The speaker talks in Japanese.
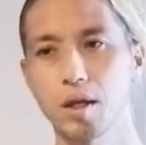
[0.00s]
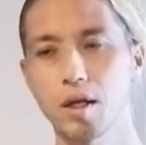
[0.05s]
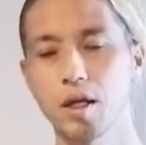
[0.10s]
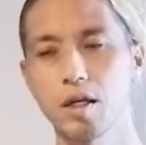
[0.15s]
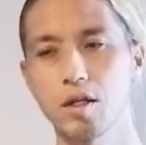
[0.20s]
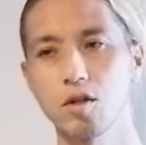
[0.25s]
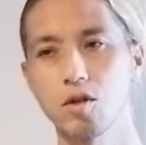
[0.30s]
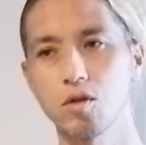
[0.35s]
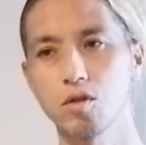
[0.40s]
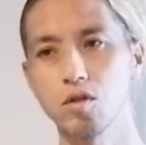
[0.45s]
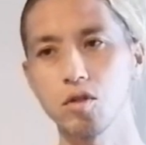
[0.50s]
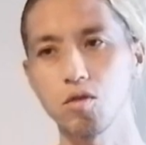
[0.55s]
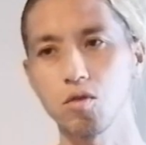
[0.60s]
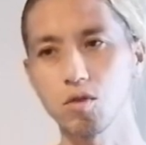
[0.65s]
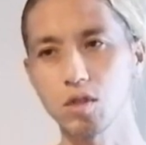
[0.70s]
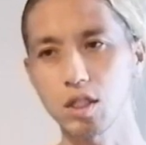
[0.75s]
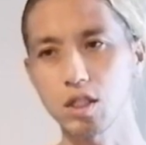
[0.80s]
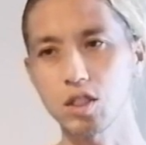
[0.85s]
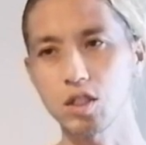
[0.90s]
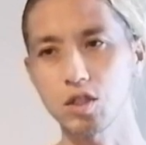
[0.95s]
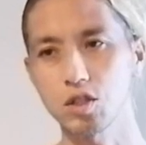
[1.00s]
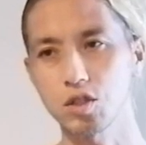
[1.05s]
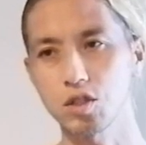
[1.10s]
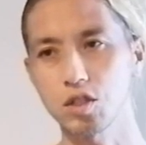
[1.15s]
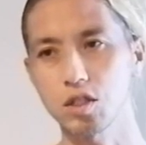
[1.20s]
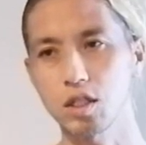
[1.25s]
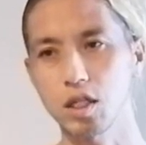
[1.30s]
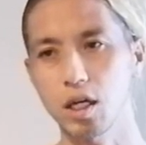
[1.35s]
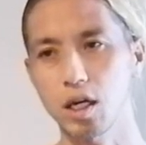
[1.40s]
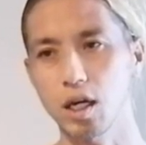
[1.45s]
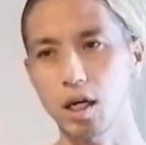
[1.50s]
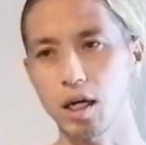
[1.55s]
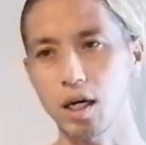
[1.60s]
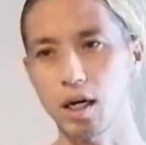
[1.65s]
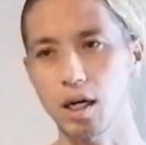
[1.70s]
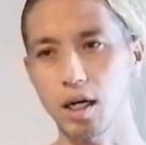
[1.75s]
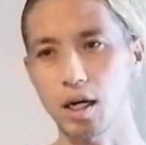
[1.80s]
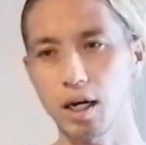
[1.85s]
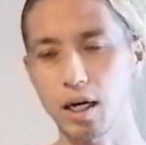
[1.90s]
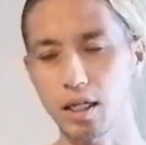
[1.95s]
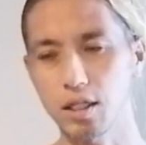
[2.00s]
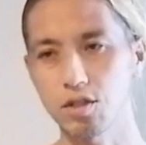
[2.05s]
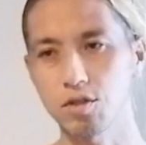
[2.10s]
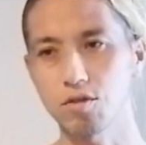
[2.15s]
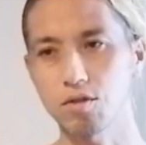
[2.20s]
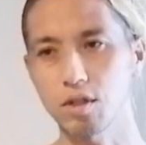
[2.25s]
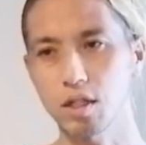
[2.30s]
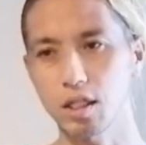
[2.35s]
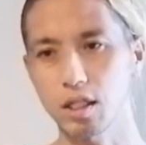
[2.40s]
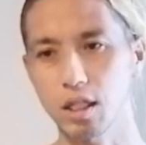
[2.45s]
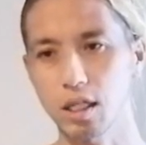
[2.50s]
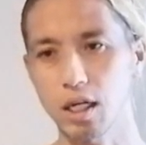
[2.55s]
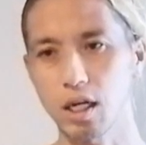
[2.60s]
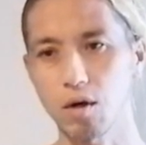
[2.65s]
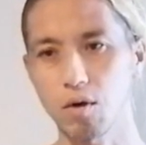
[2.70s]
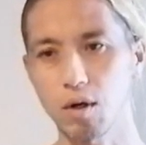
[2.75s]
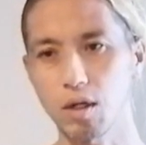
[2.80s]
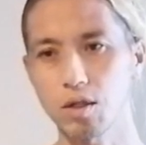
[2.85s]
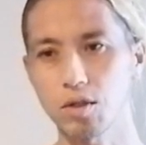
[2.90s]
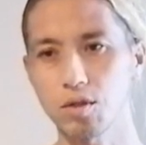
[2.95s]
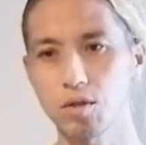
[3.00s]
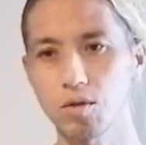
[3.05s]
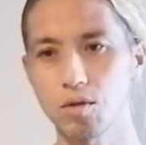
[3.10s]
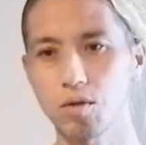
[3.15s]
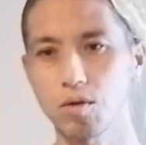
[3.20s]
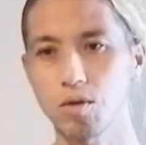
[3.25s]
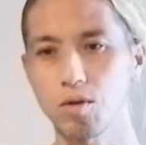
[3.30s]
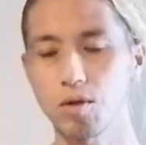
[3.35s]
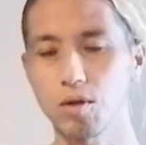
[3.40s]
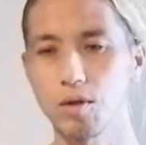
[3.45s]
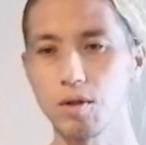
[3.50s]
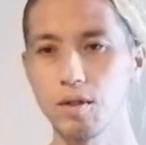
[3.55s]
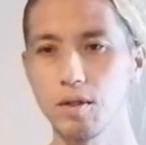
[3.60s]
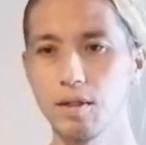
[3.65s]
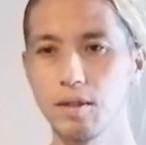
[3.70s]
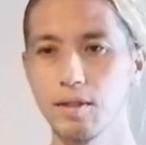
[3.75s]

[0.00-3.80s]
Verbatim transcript: 結局同じ土で熱くなって乾くと